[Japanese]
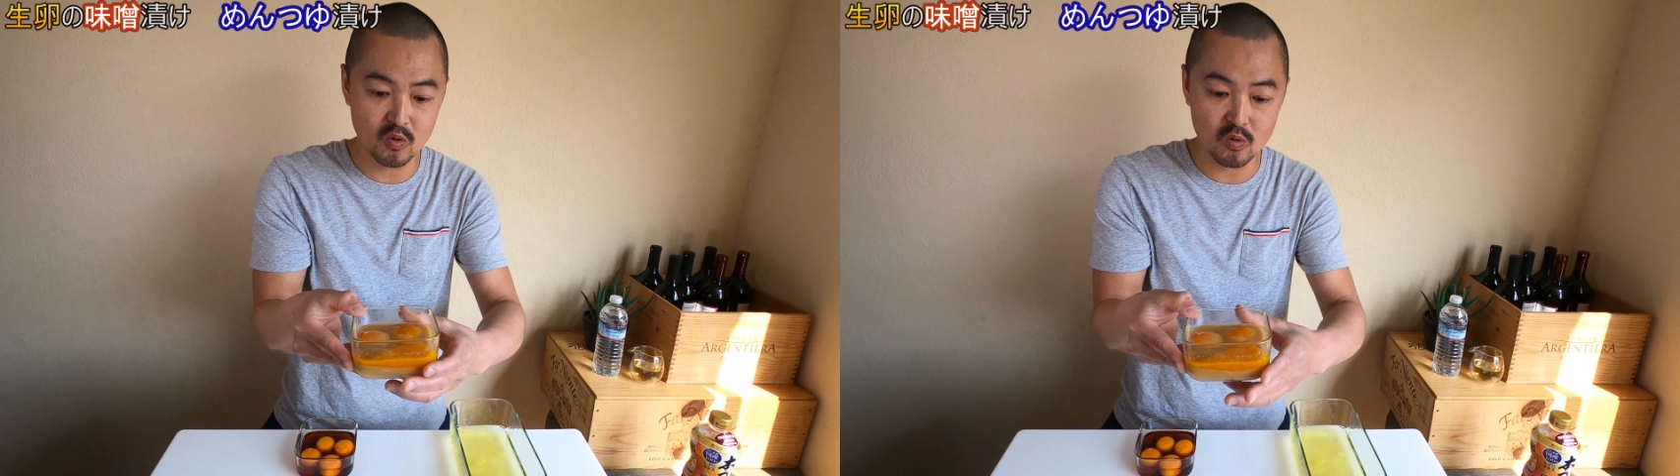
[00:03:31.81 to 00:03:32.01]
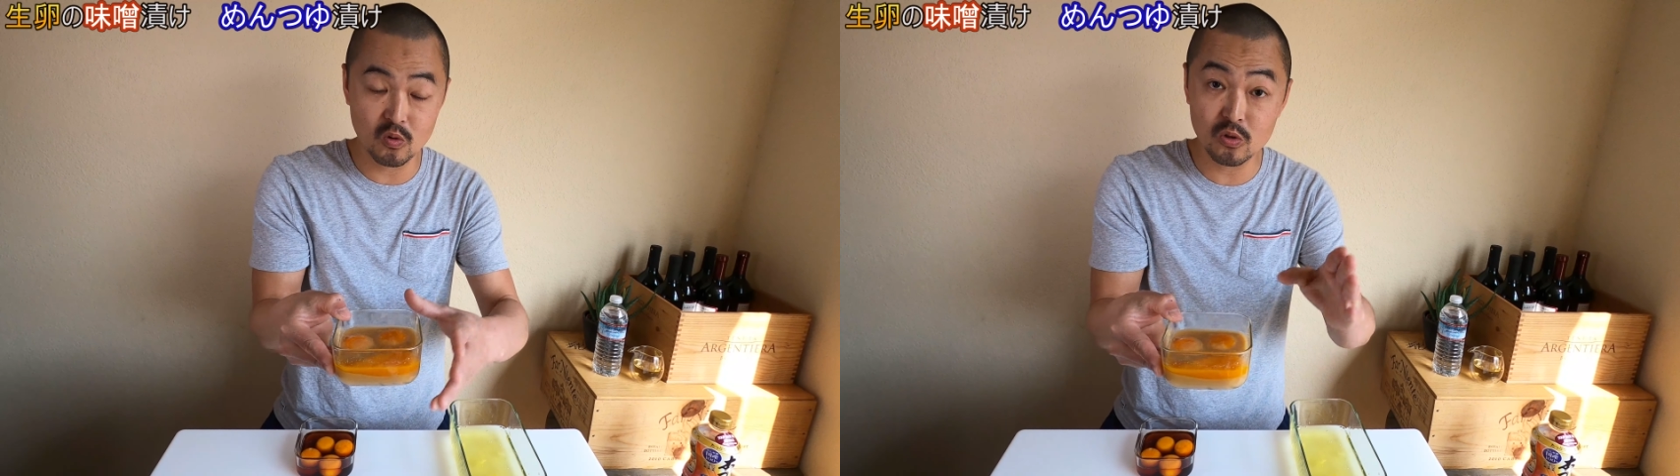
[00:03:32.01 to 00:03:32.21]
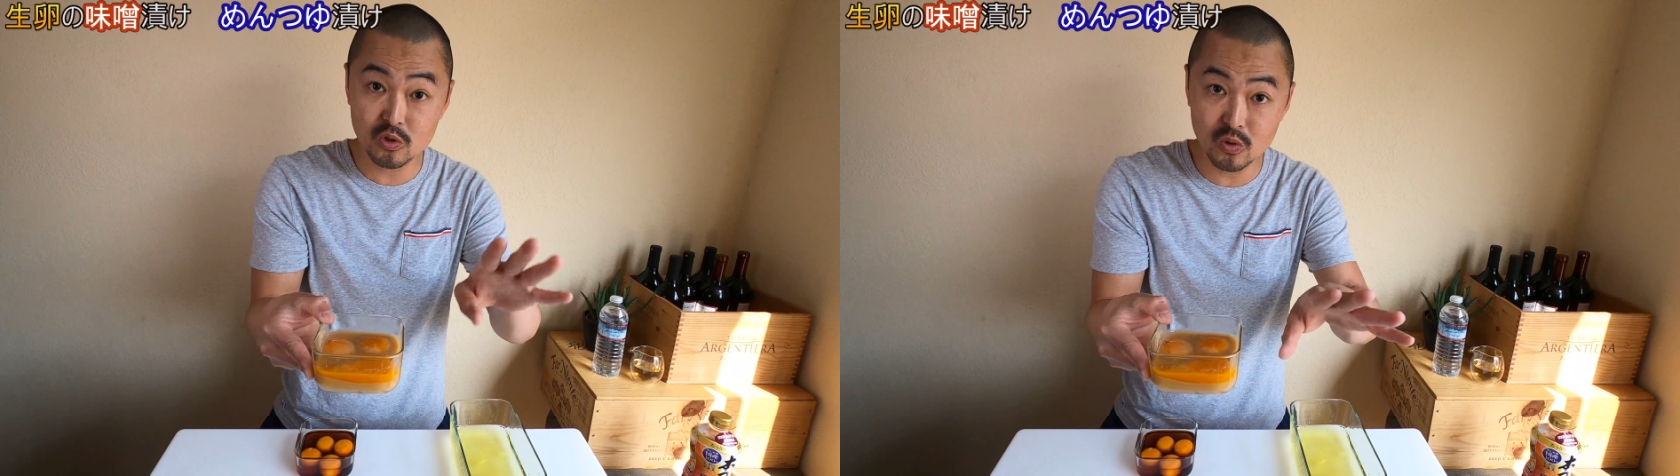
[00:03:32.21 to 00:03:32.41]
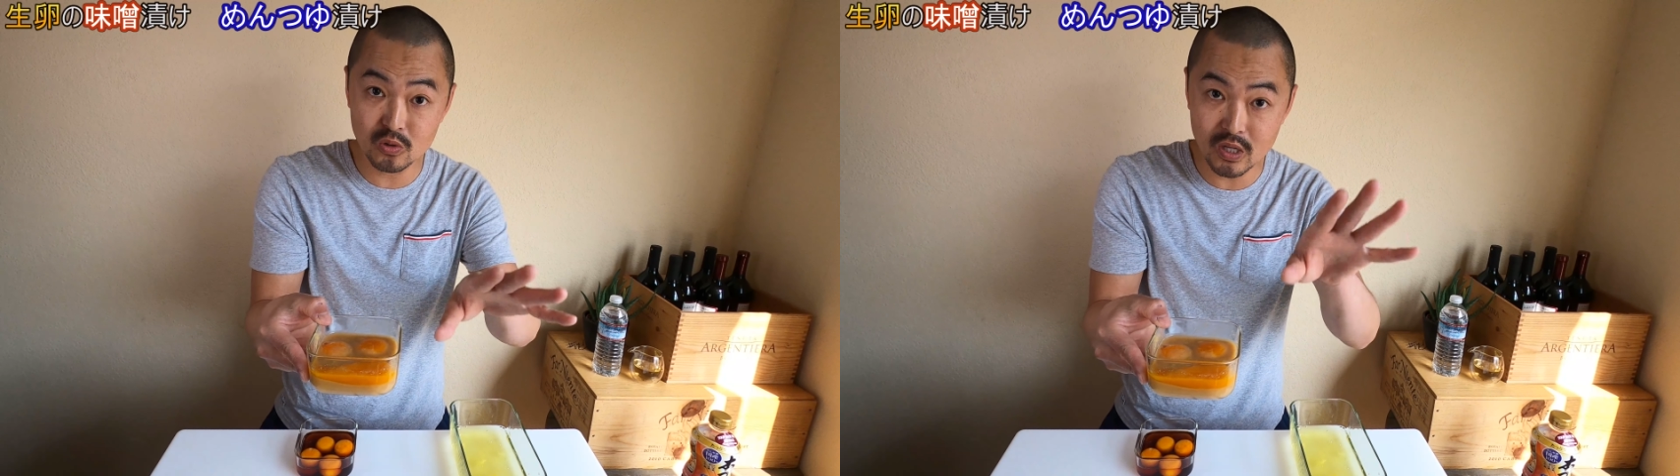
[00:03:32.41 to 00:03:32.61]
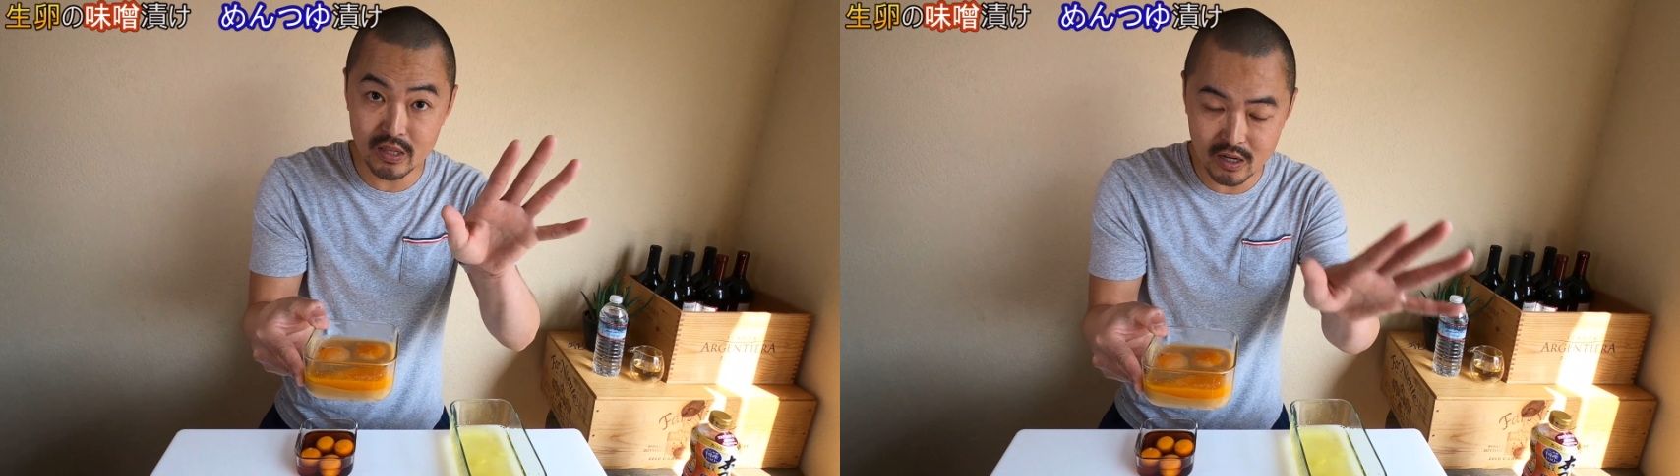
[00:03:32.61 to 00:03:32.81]
もこの
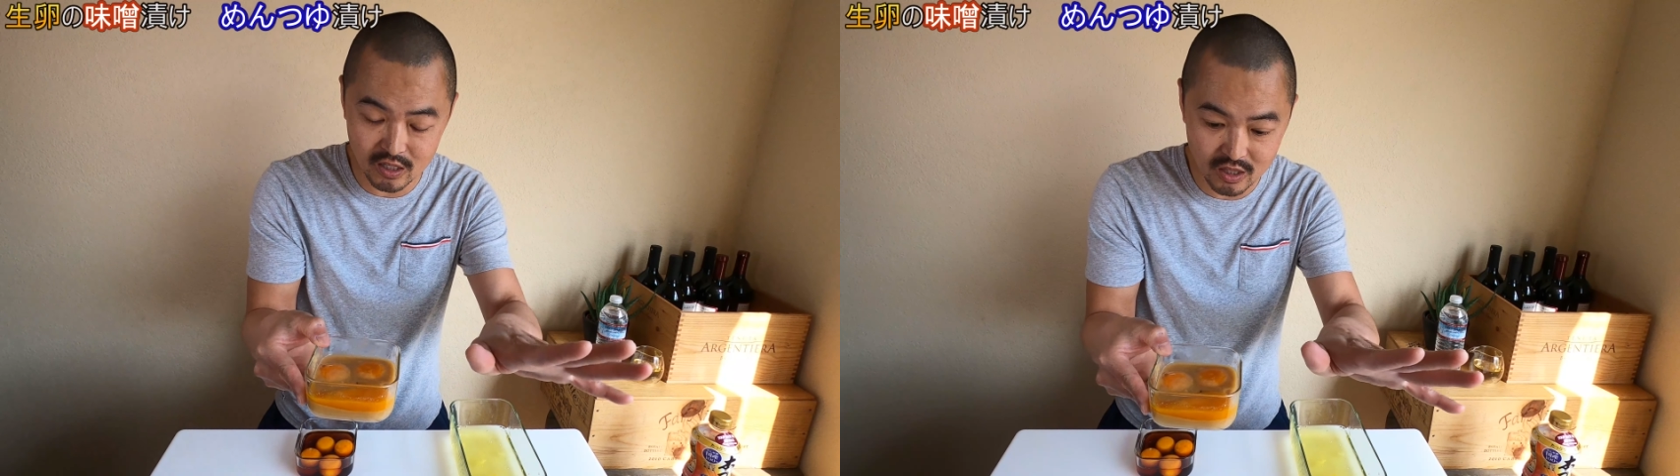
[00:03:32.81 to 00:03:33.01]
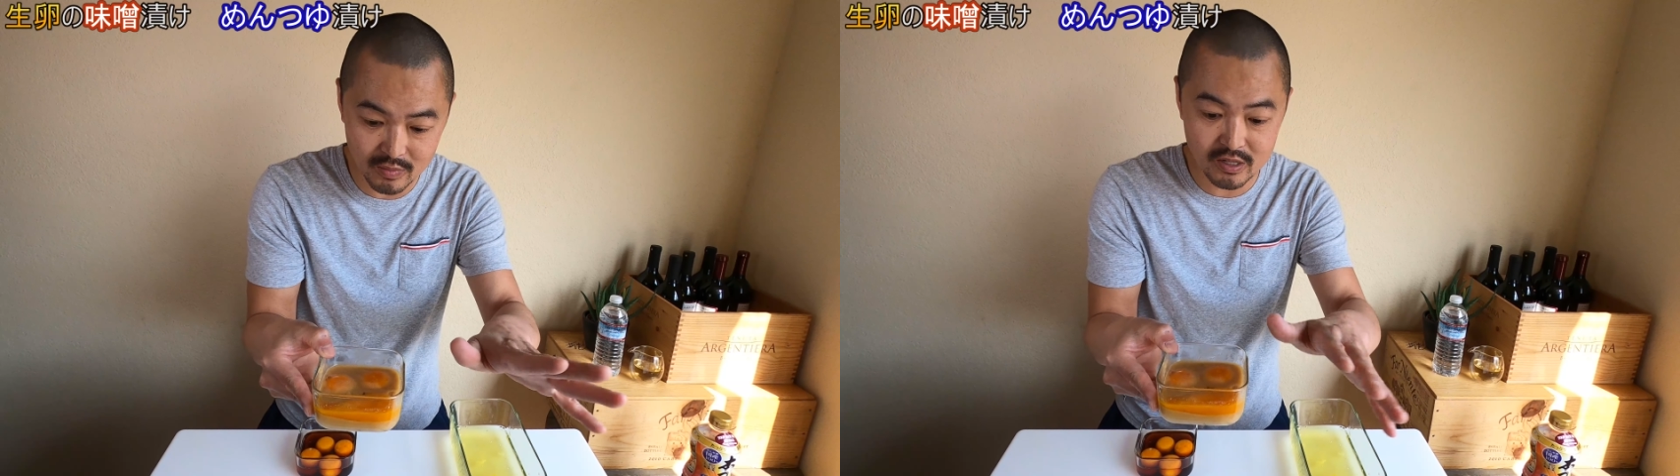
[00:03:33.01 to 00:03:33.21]
状態で固